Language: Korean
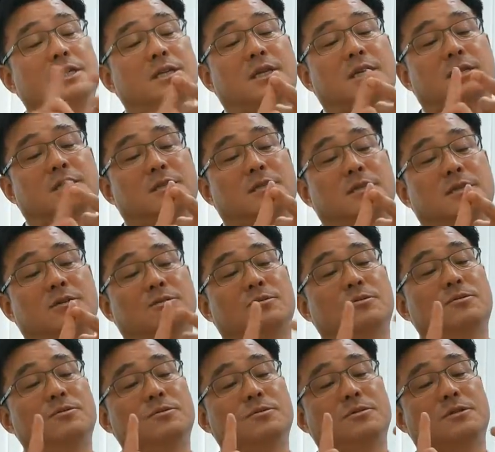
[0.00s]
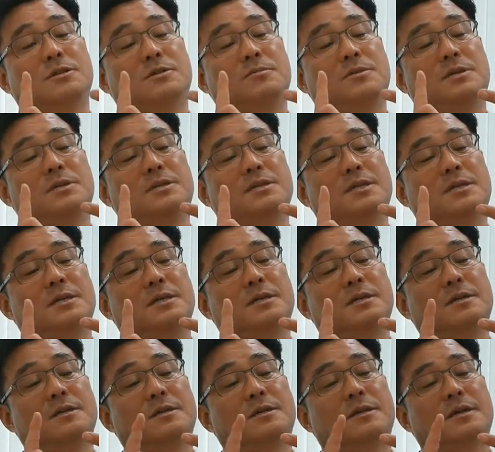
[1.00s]
킨텍스 있고 그다음에 이제
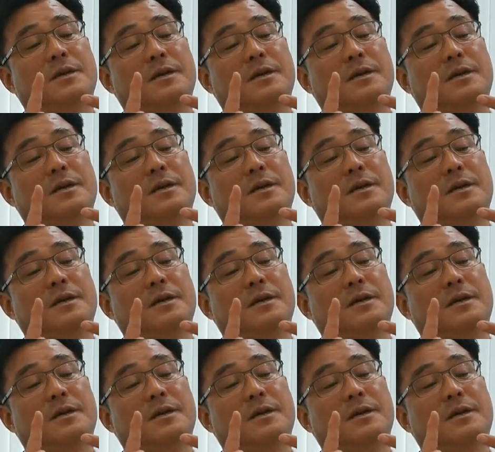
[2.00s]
